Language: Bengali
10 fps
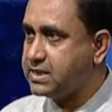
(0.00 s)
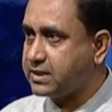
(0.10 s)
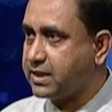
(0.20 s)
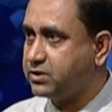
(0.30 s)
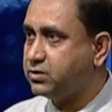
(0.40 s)

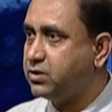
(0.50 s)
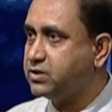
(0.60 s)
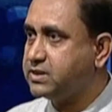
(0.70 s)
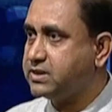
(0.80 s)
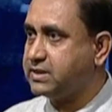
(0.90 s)
ছায়াতরু
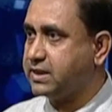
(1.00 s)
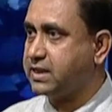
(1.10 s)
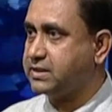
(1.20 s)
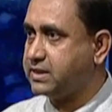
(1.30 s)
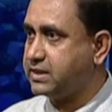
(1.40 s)
হচ্ছে যে
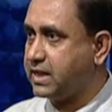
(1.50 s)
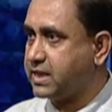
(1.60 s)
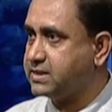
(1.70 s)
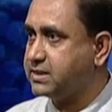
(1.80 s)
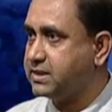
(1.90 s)
যে গাছ